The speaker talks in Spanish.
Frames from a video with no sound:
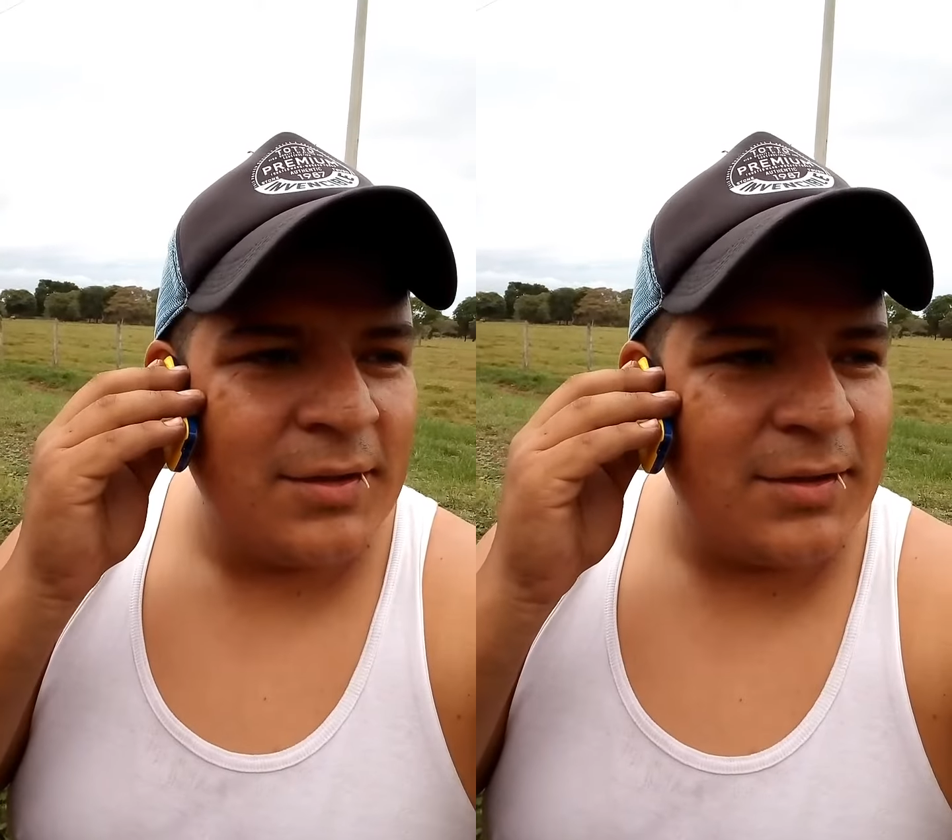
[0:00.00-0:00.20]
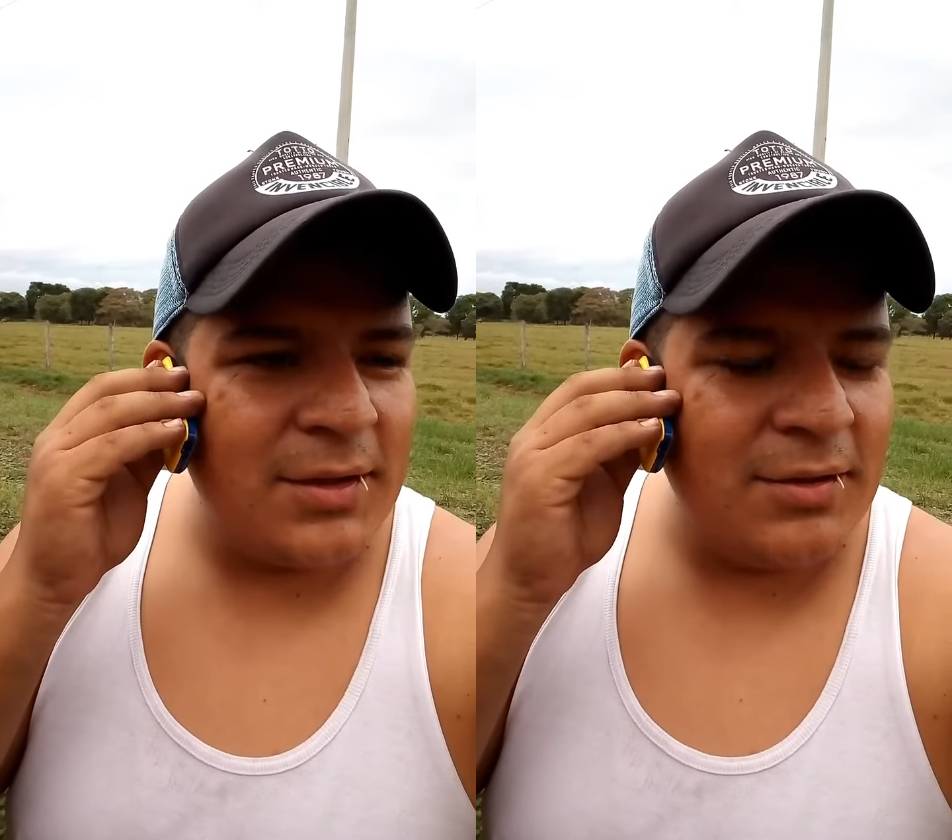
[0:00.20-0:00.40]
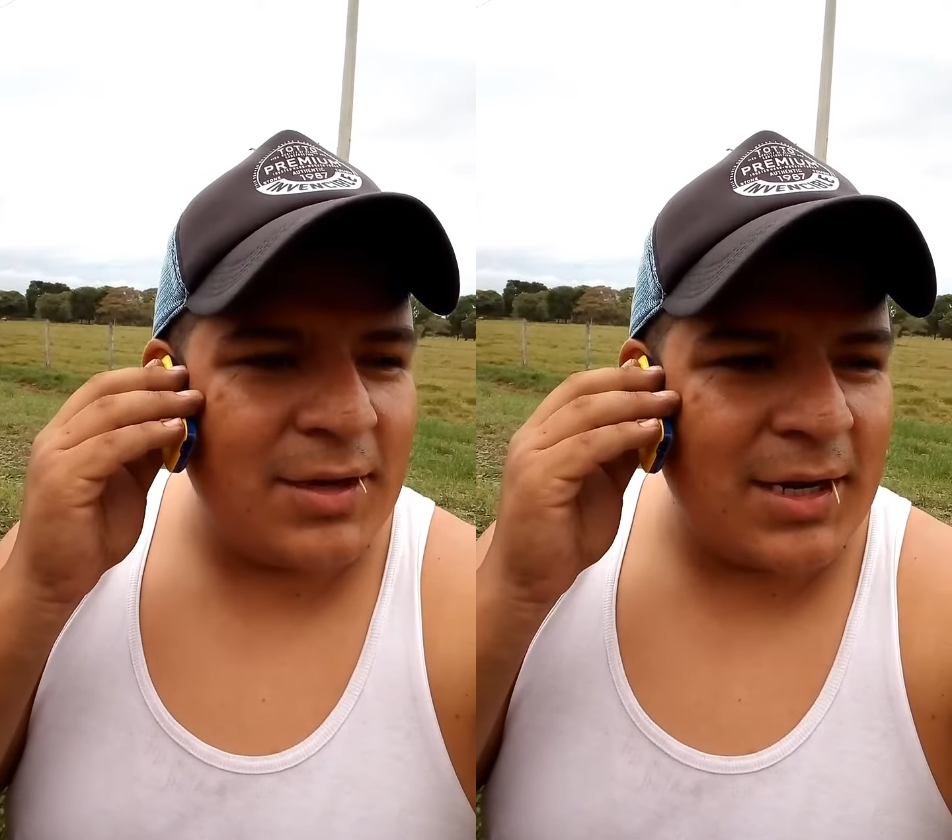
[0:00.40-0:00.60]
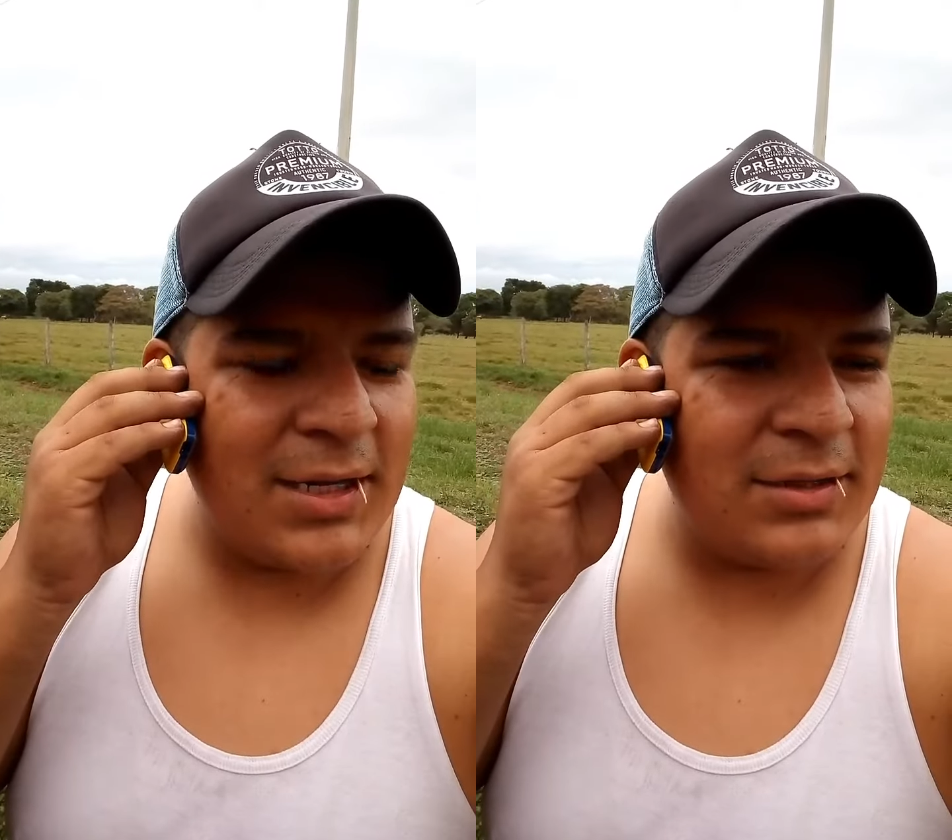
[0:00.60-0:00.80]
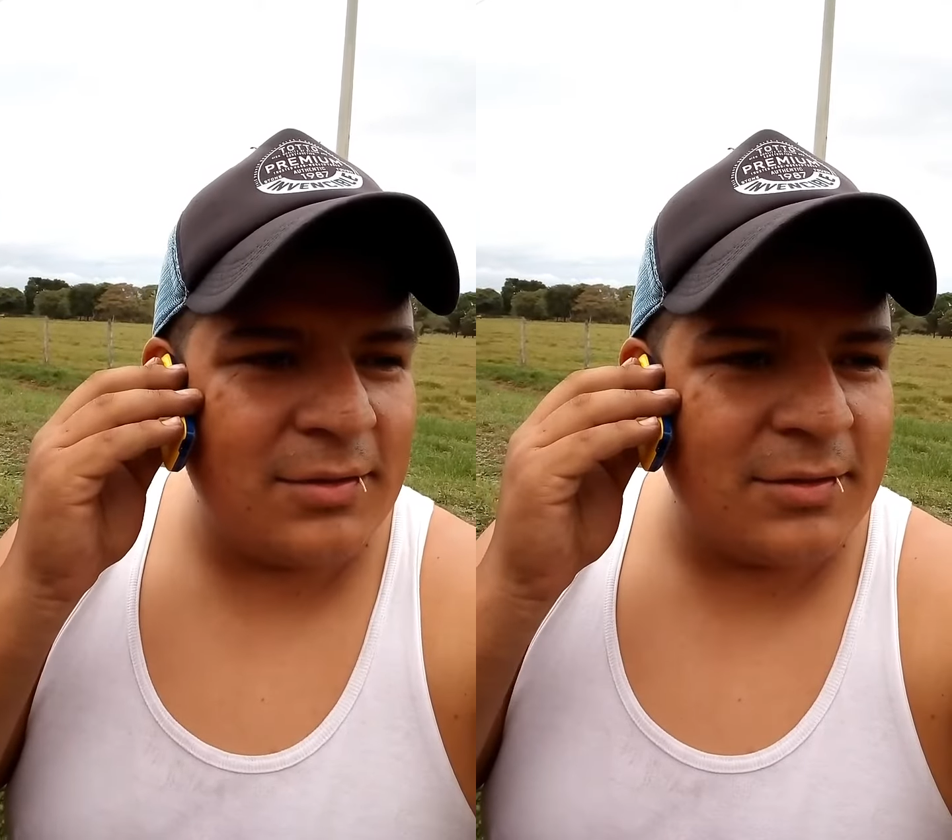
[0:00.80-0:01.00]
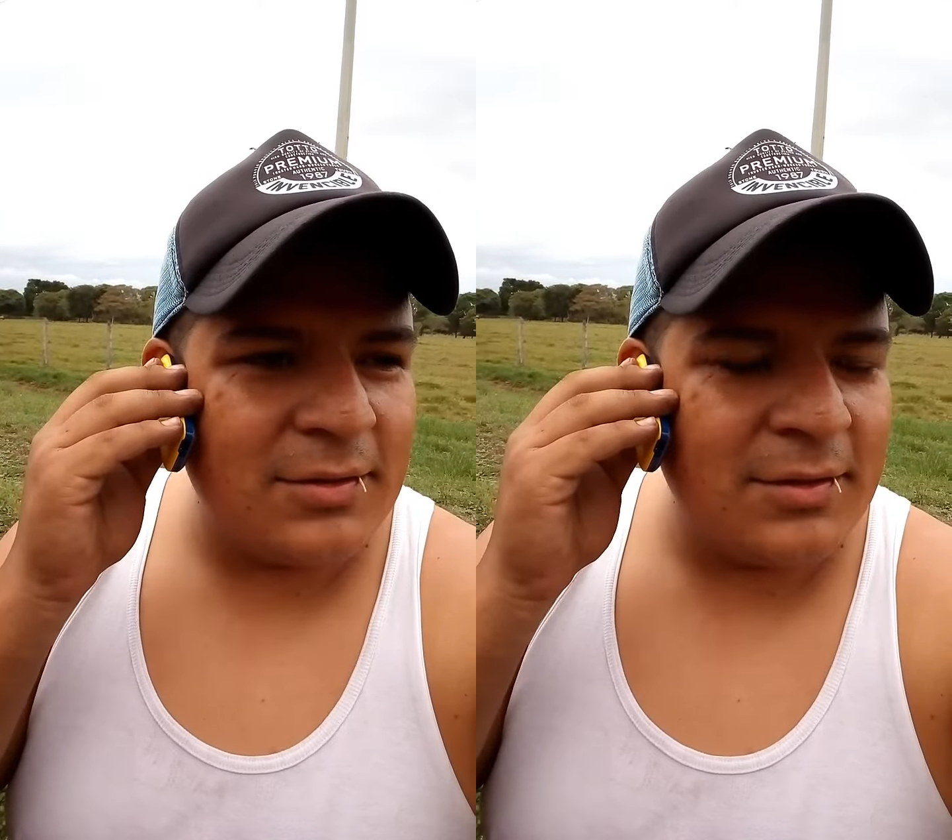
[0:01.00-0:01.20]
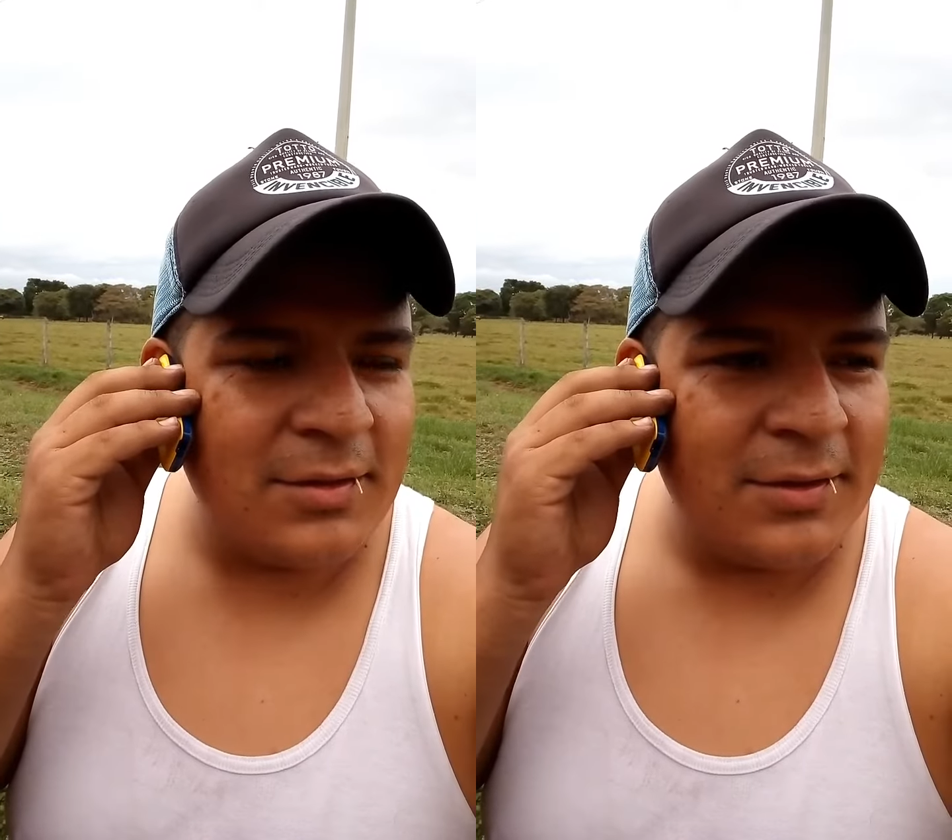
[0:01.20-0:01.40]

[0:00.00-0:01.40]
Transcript: Sí, don Carlitos.